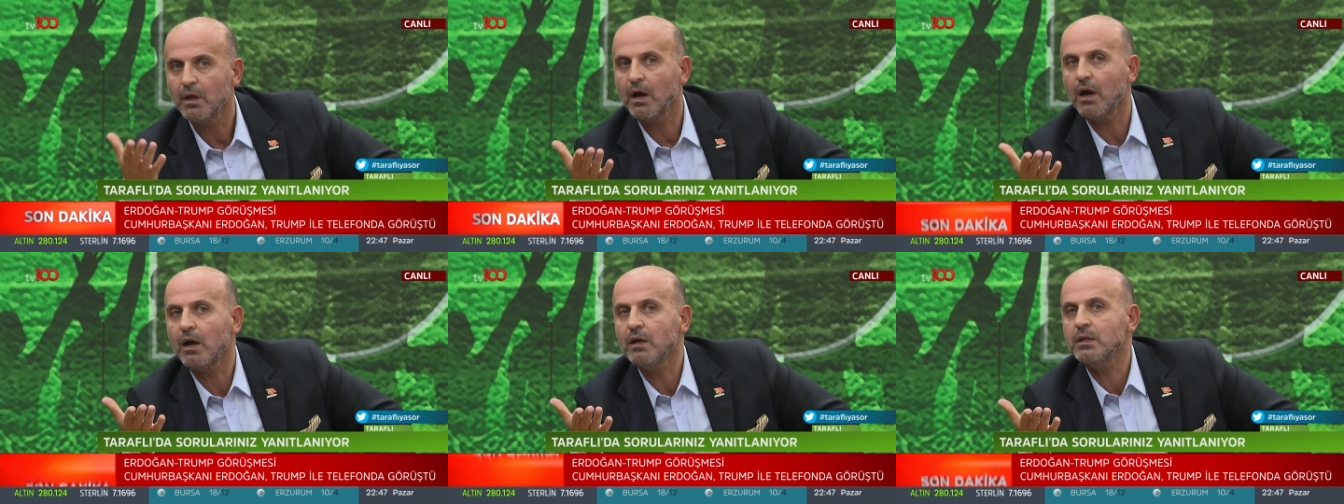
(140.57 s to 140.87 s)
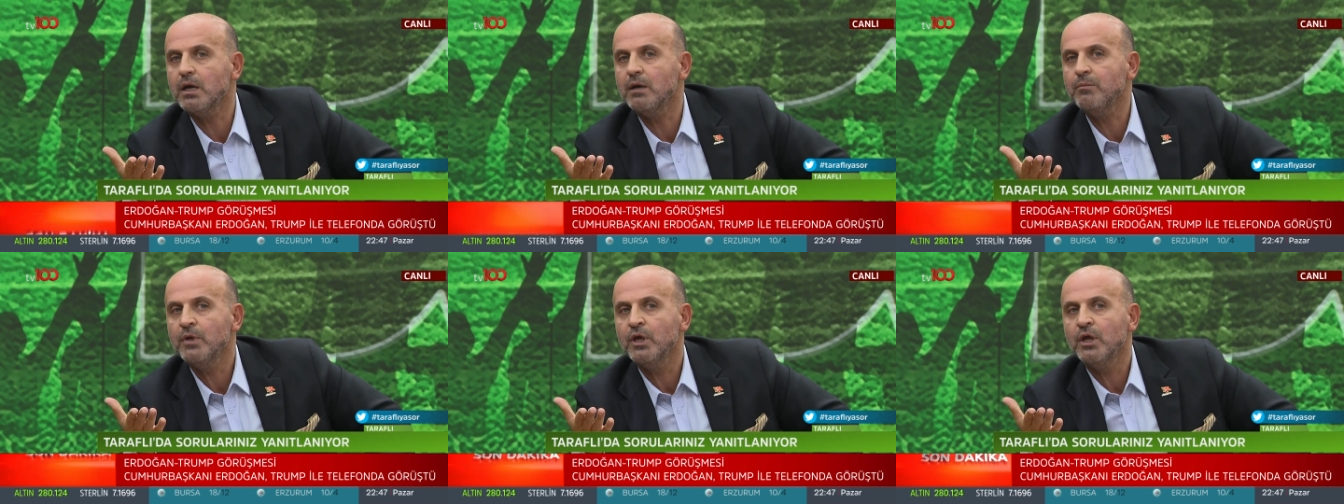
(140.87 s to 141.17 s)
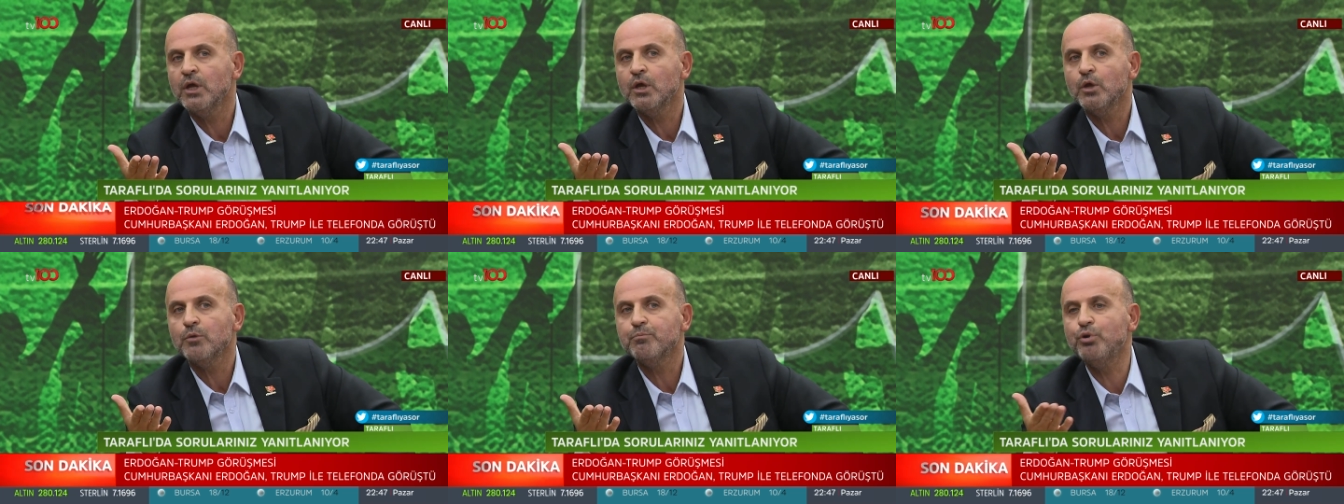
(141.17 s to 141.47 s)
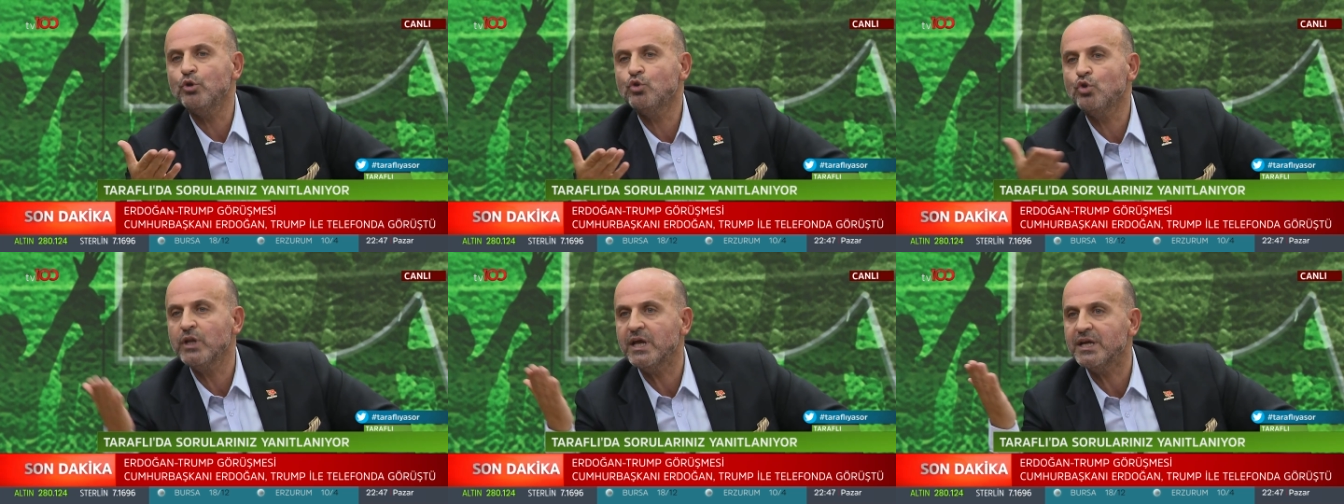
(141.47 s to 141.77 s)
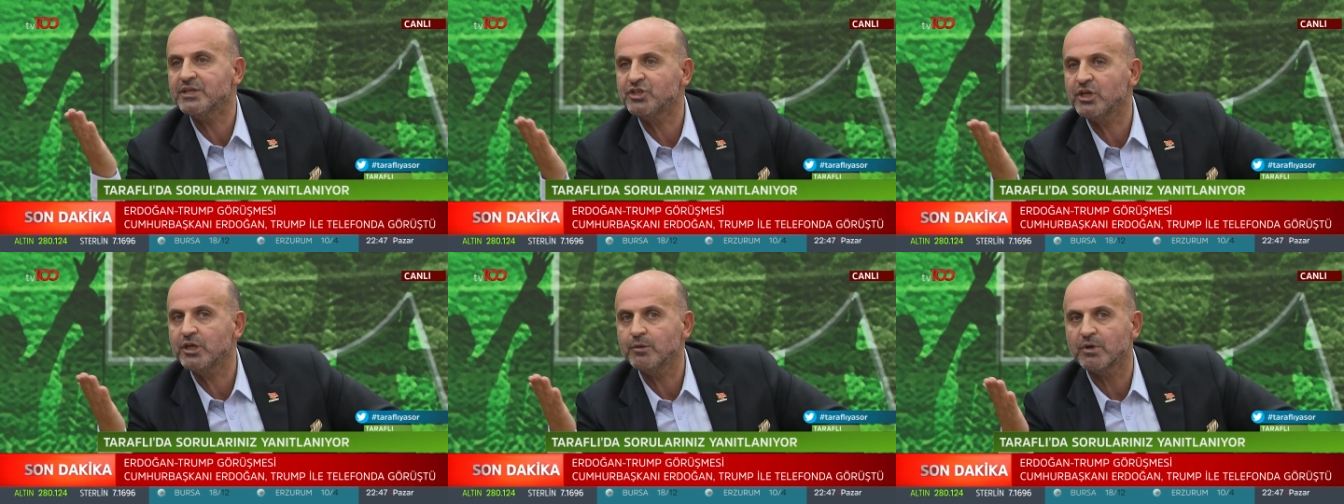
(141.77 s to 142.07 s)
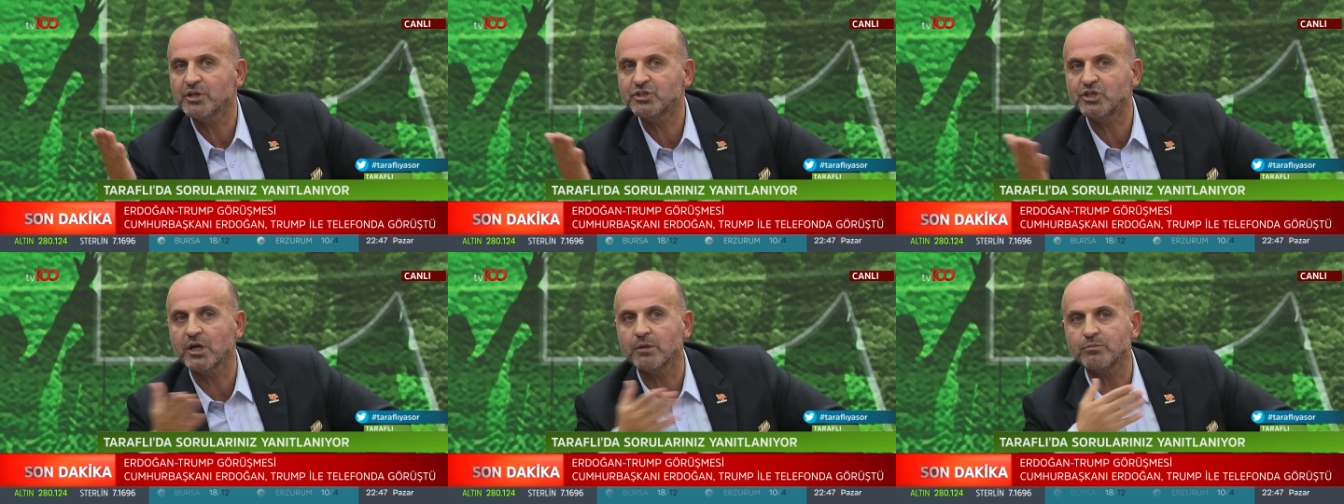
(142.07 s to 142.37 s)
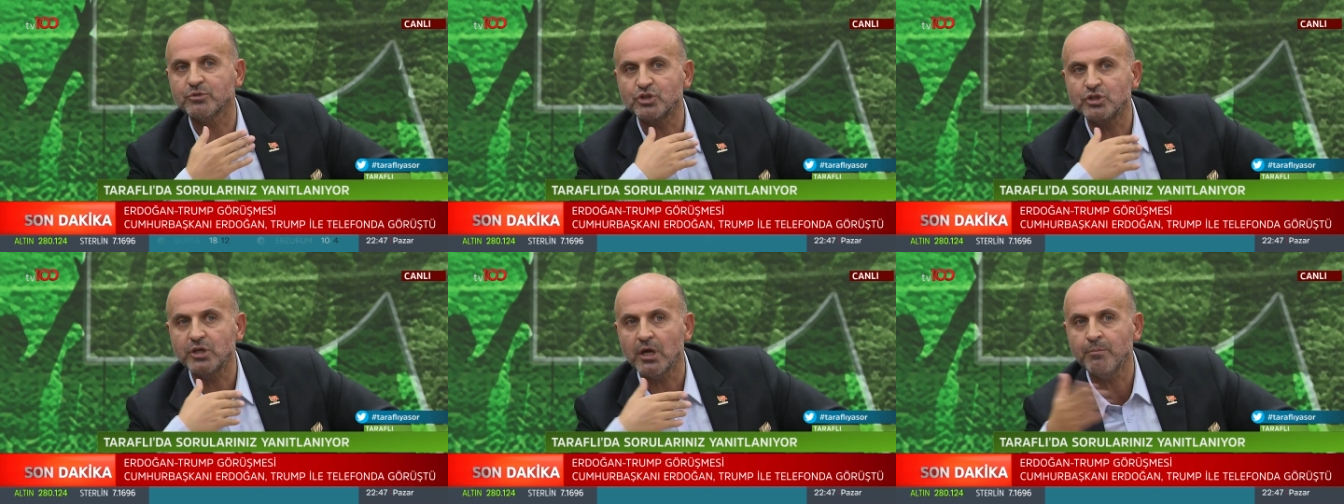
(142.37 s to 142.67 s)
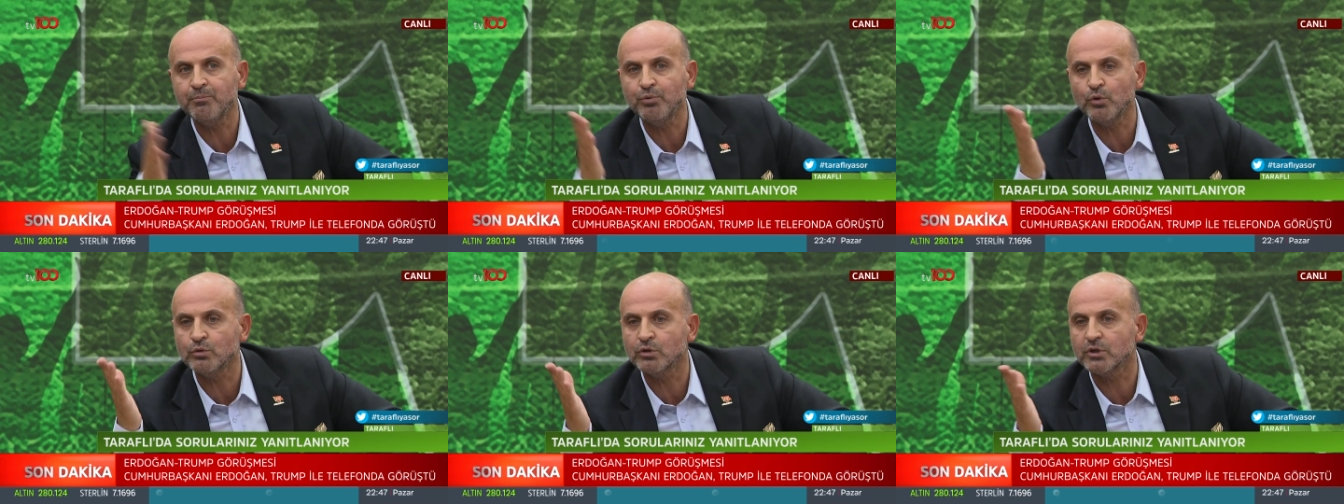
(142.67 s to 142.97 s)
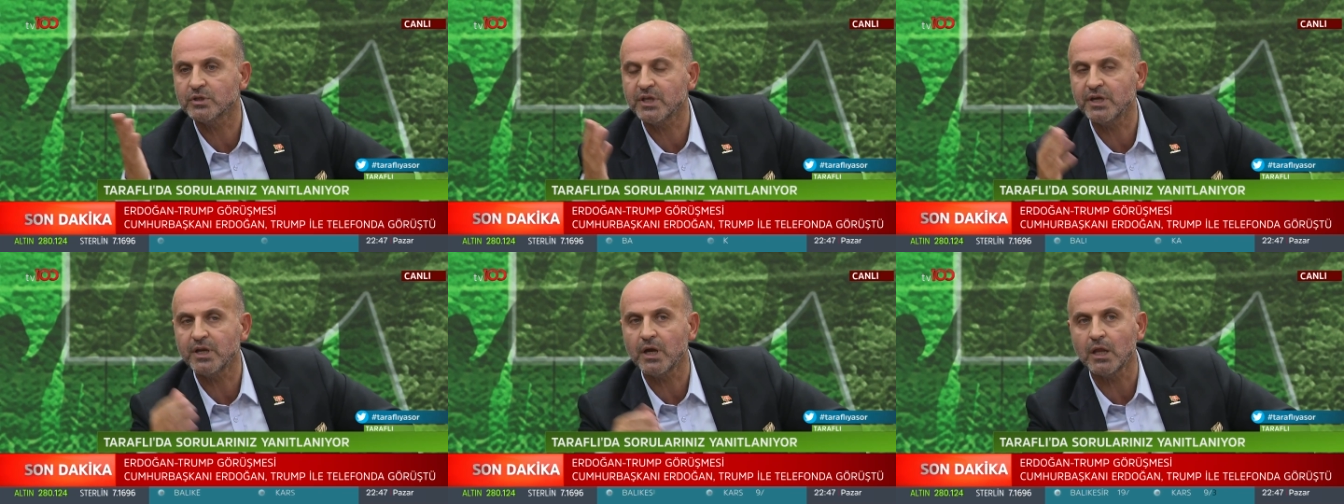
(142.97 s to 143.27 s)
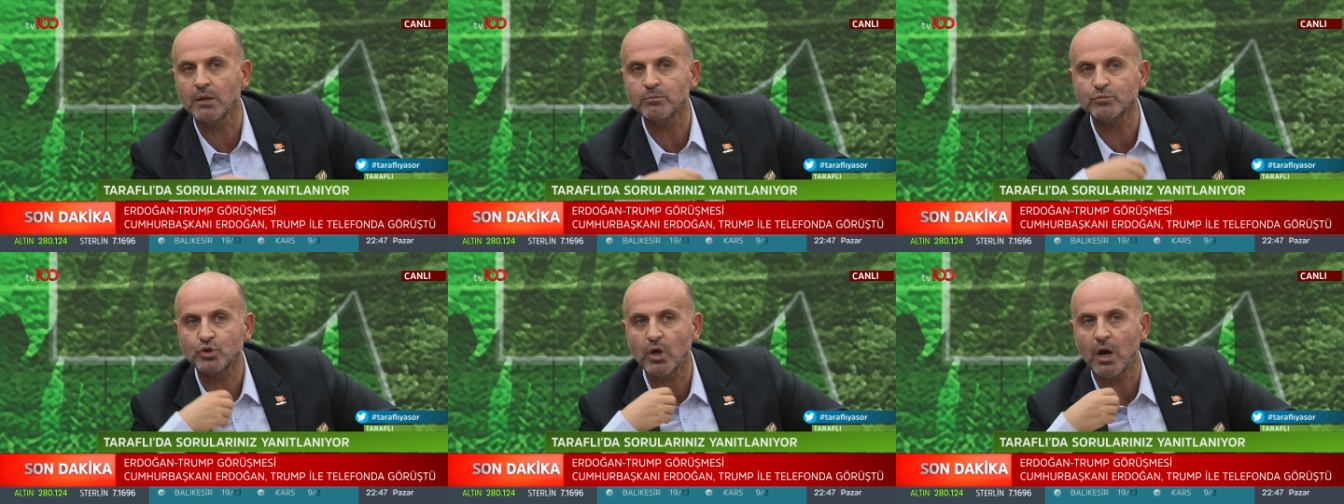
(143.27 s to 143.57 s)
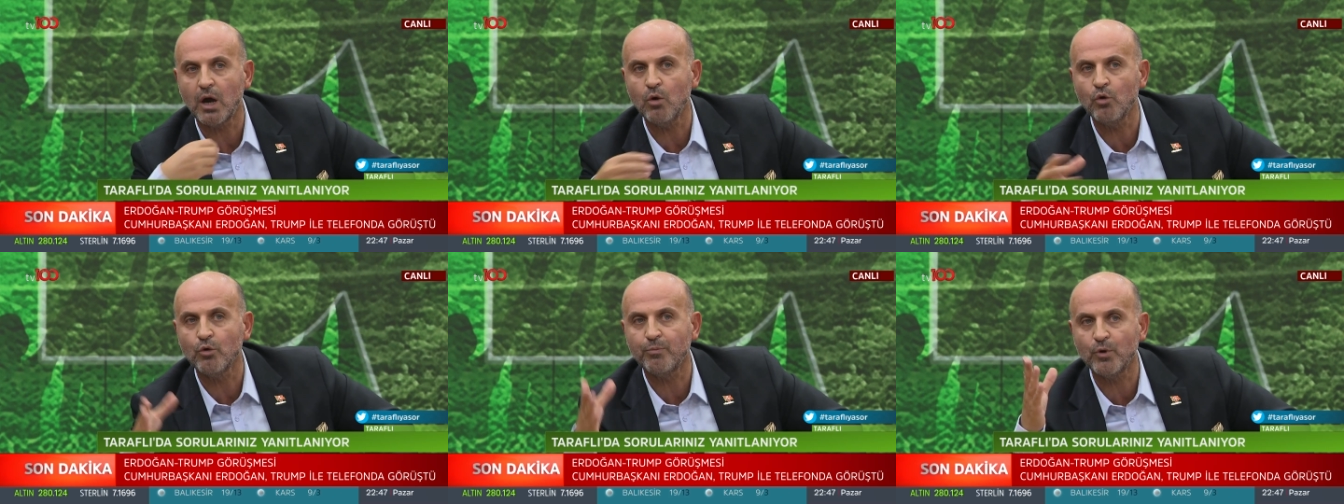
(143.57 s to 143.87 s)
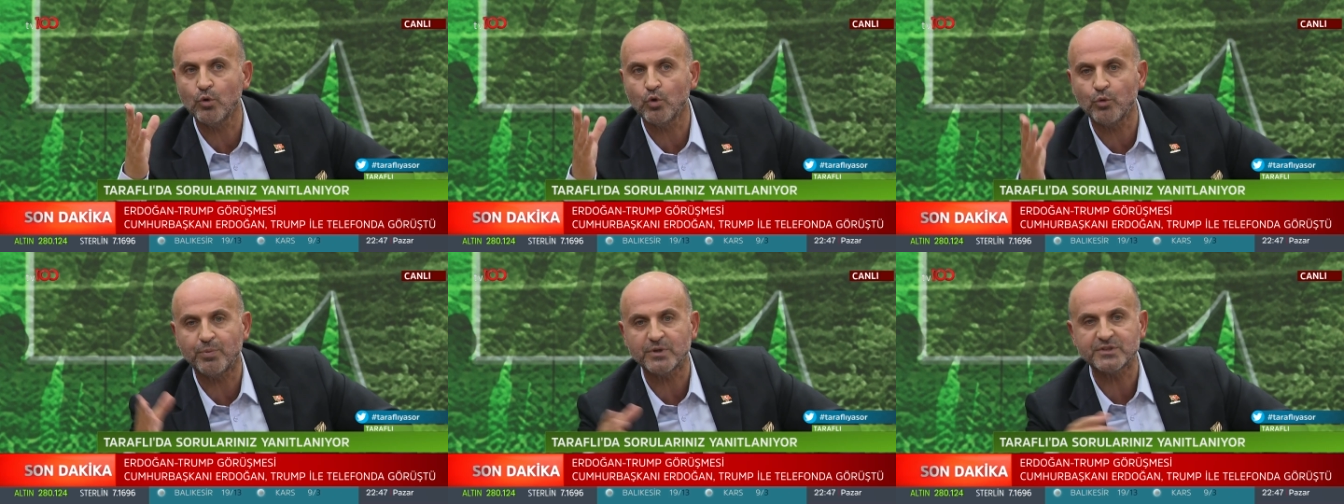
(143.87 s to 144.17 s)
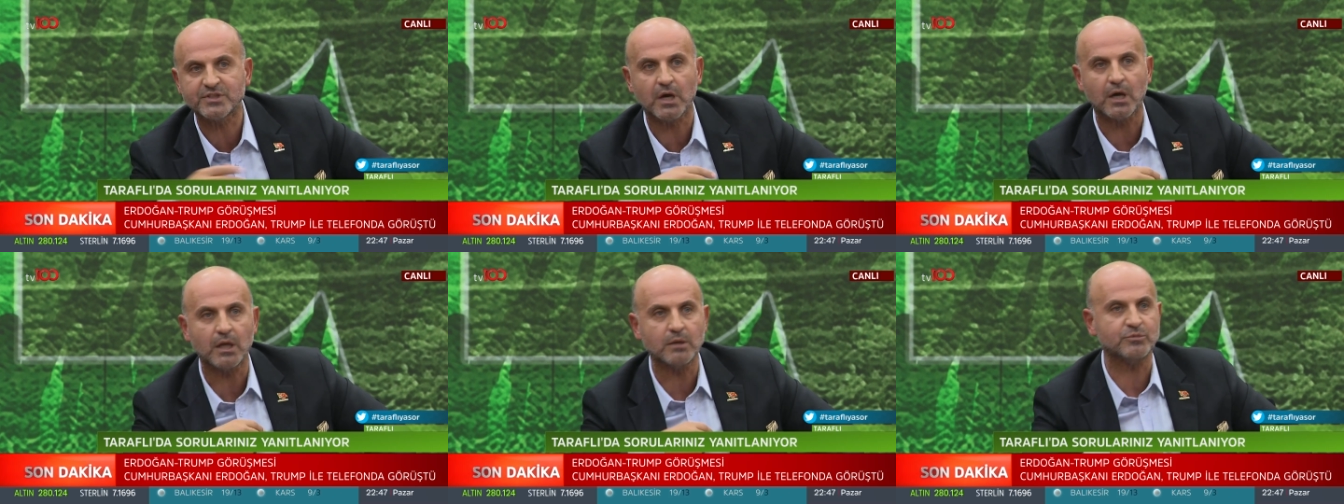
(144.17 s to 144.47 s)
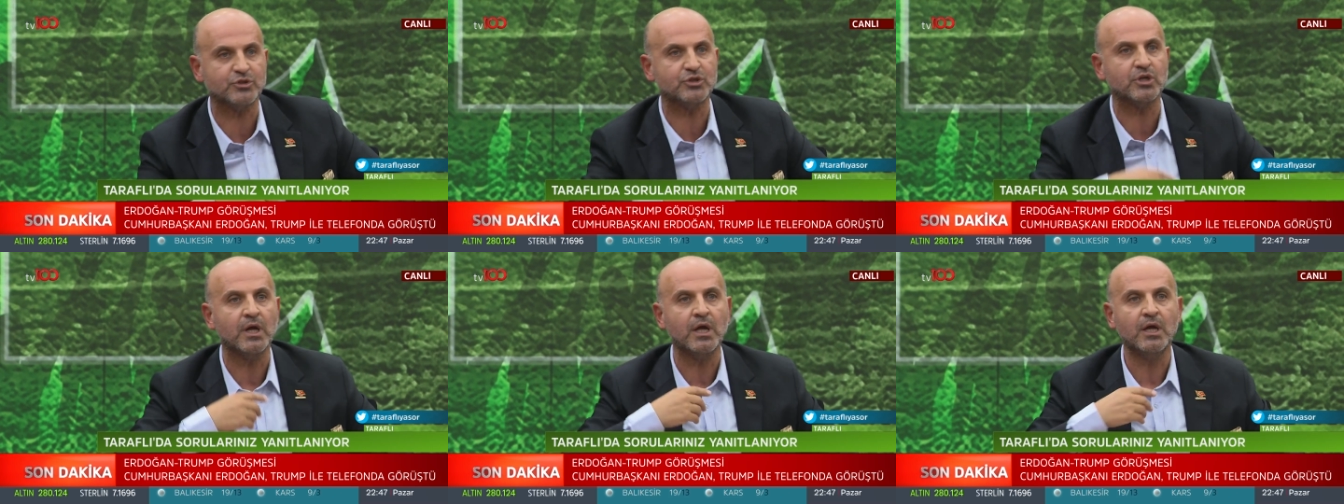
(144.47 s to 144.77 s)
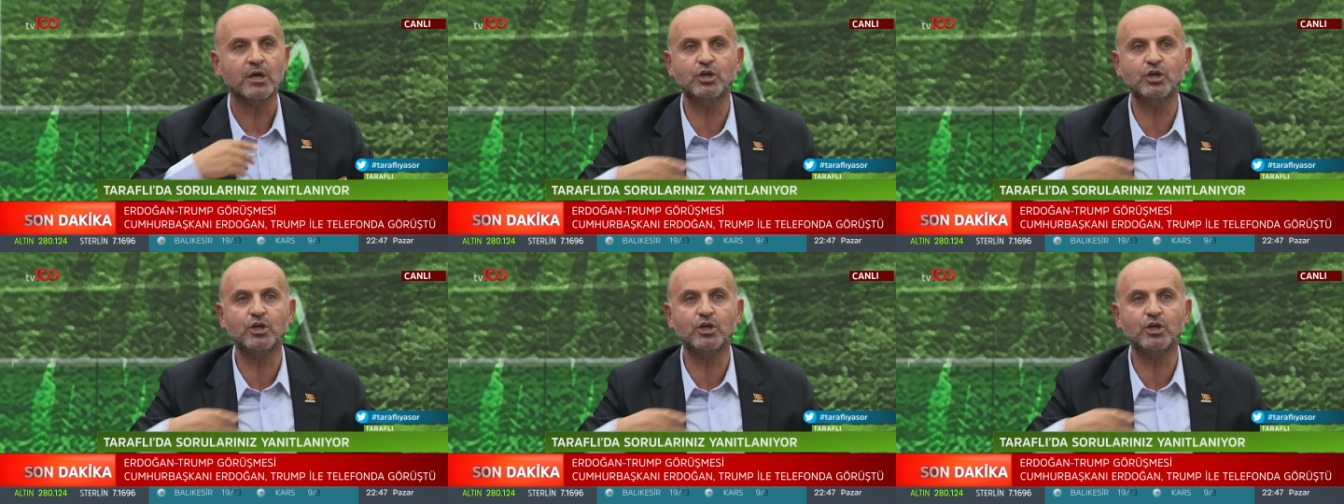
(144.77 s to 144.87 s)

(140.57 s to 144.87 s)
Adam bütün her şeyi başarmış. Şampiyonlukları almış. Avrupa Kupası almış.